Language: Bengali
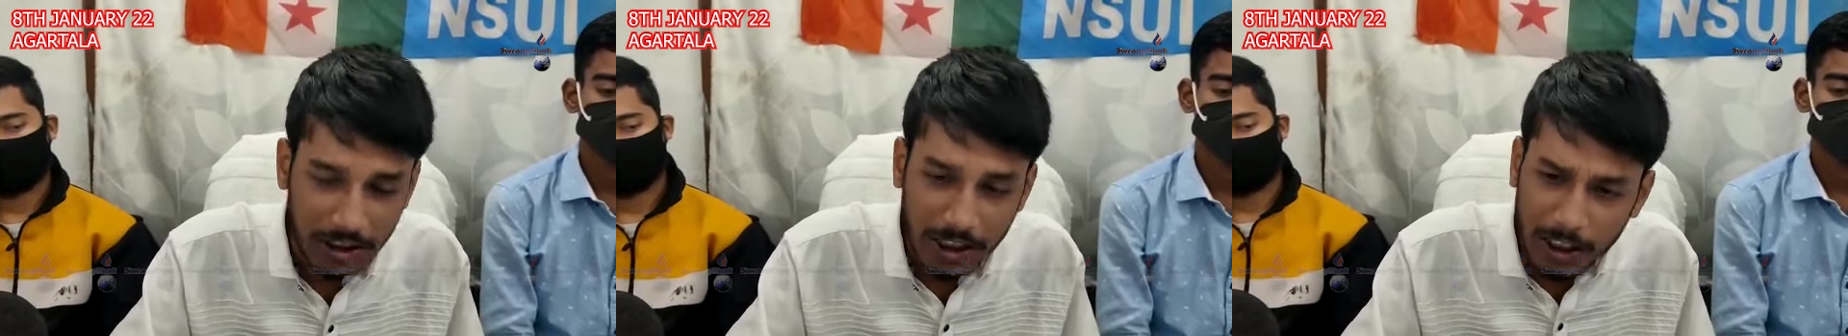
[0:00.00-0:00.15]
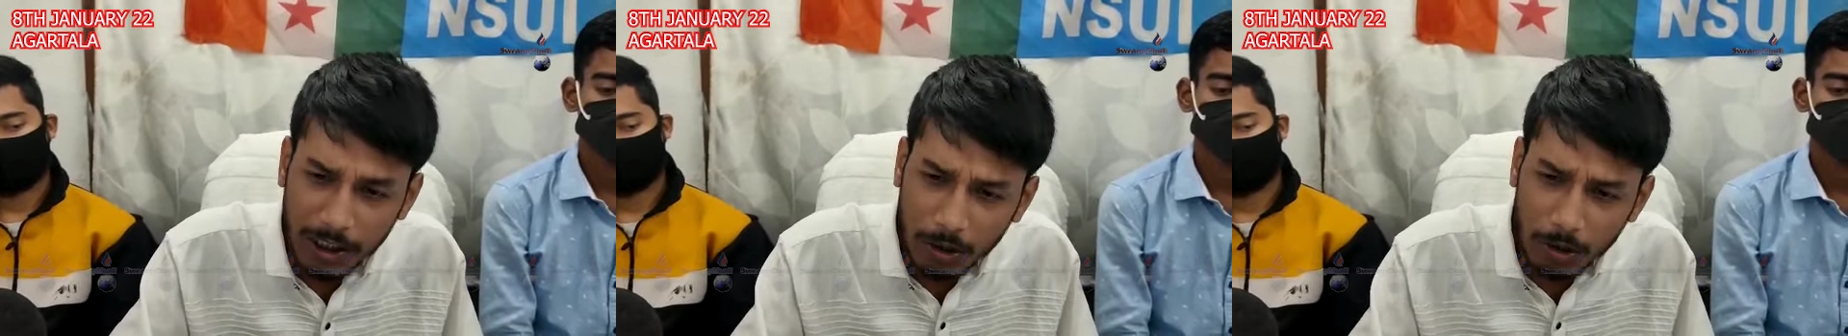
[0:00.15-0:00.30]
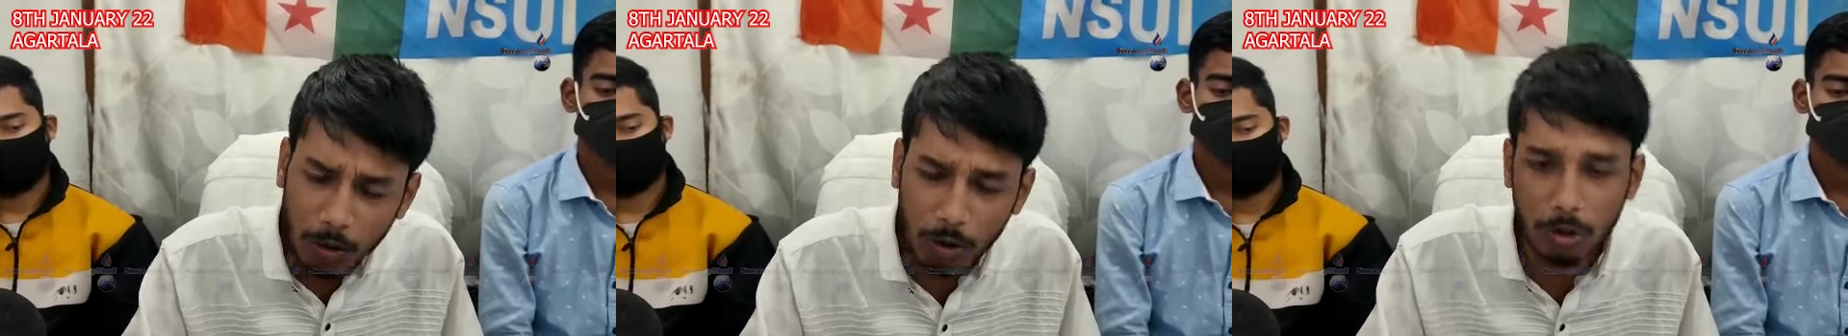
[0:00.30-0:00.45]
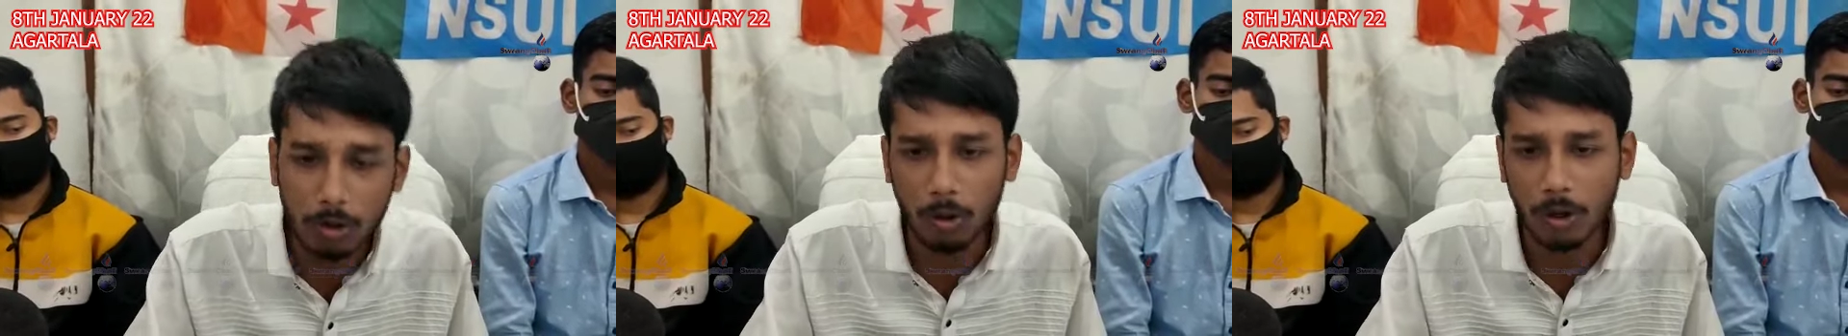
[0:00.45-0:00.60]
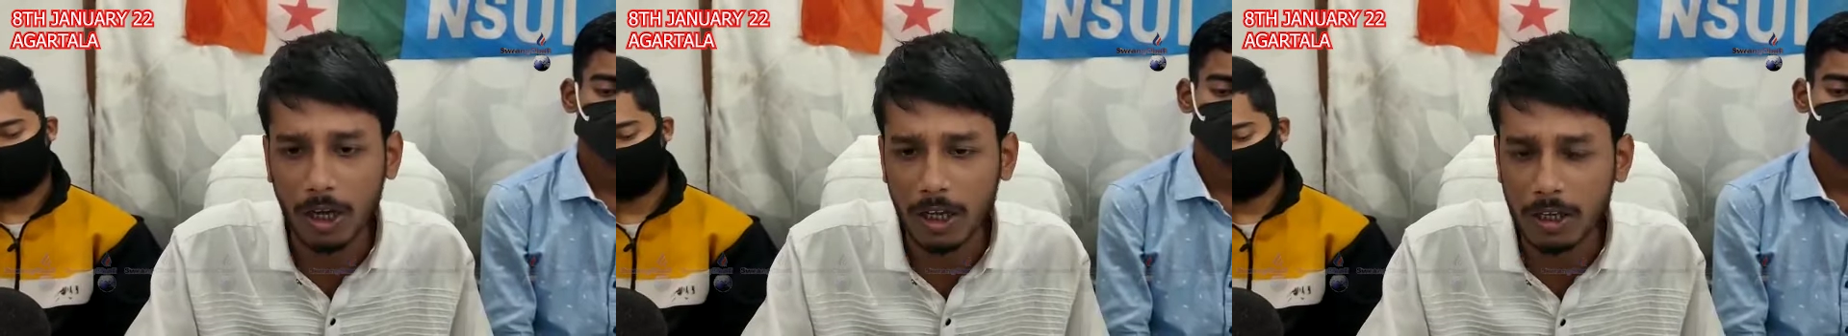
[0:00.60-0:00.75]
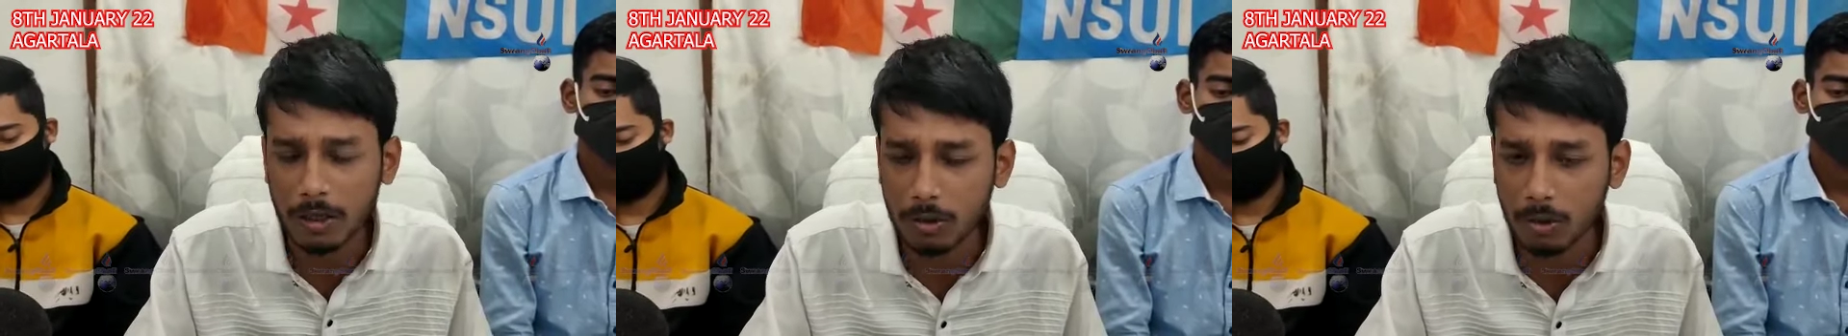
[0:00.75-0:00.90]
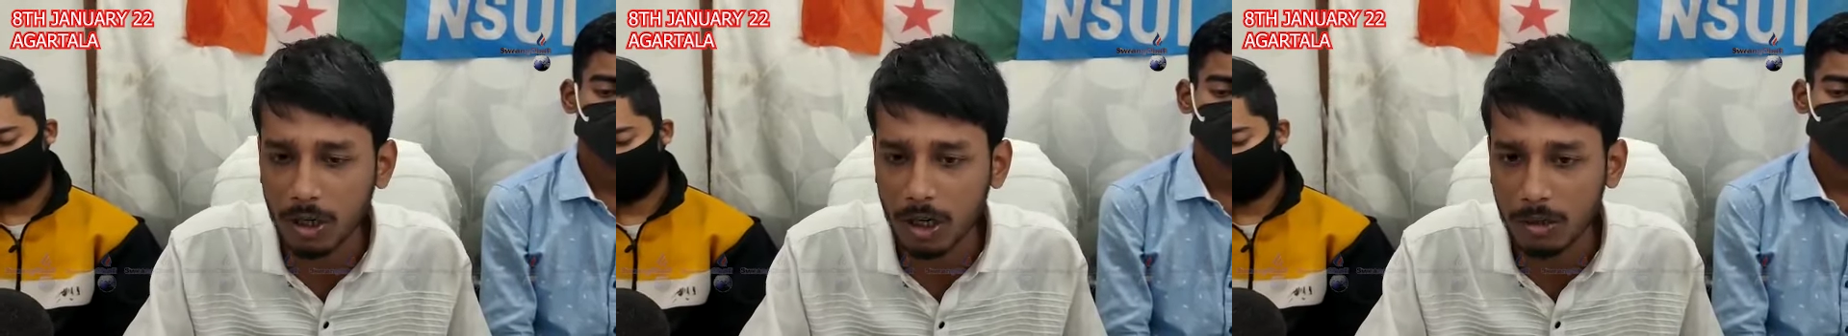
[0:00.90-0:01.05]
দীর্ঘ
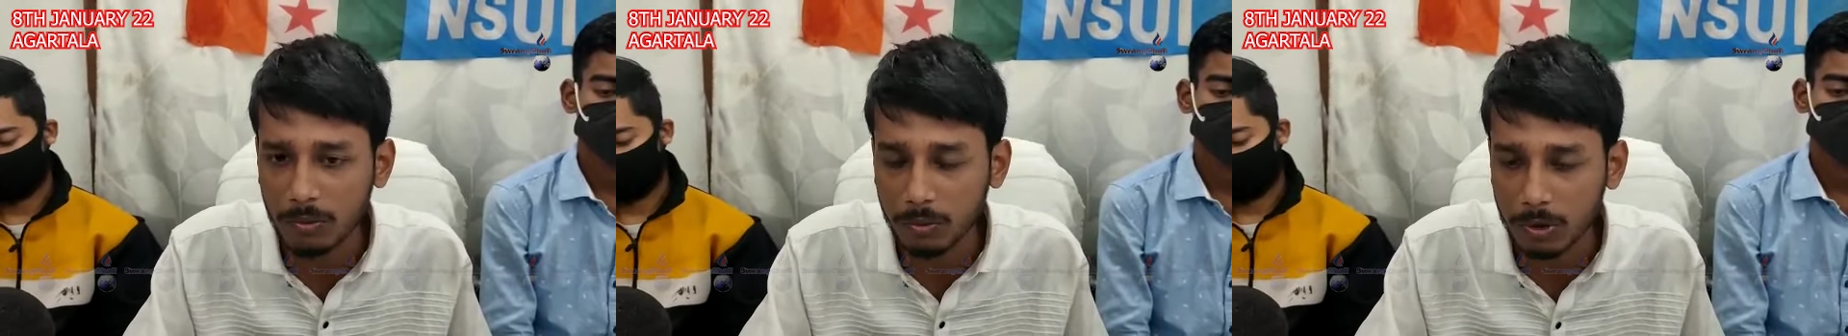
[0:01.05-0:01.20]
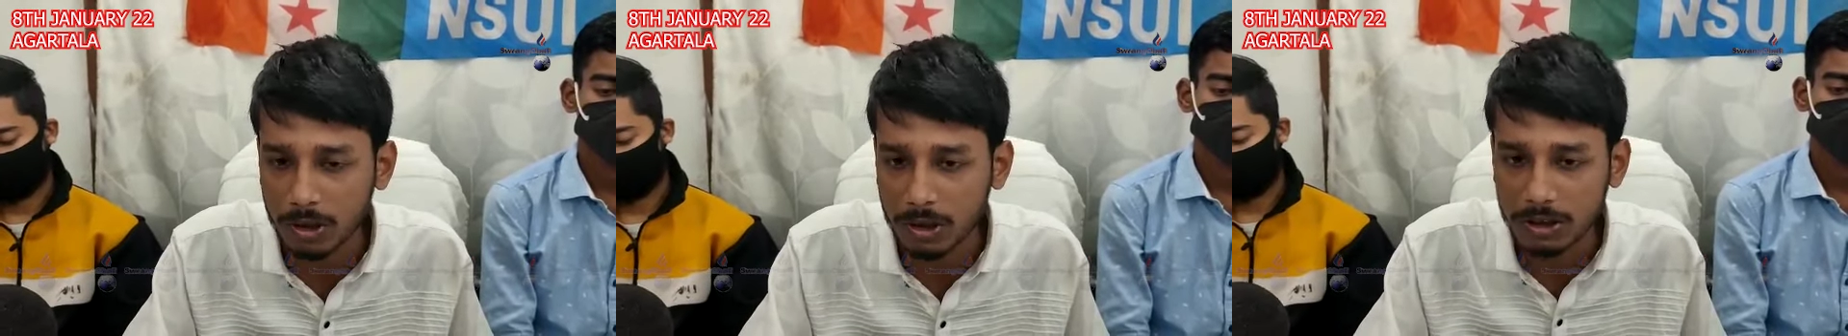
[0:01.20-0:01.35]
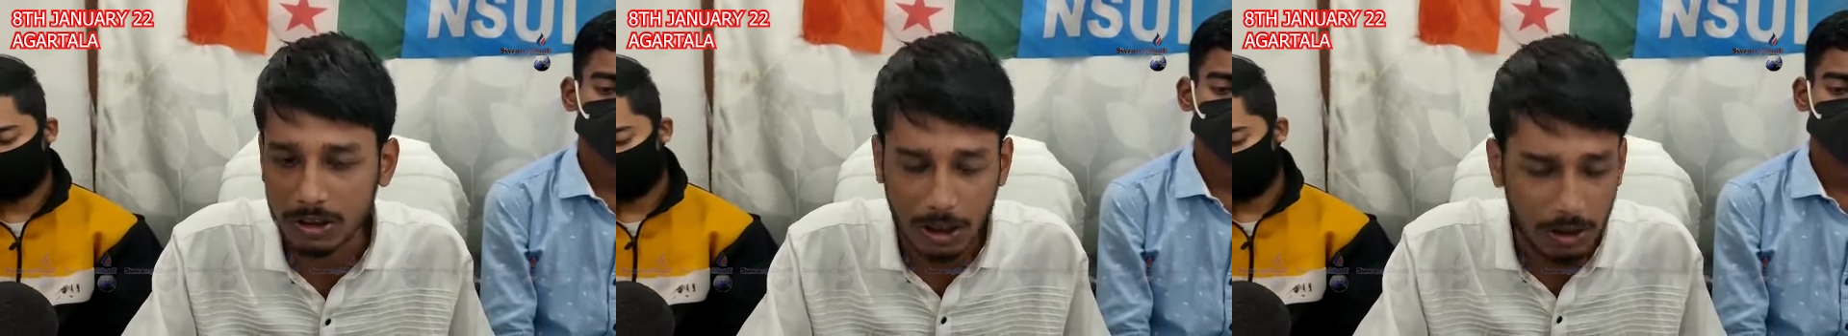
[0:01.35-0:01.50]
লড়াই করার ফলে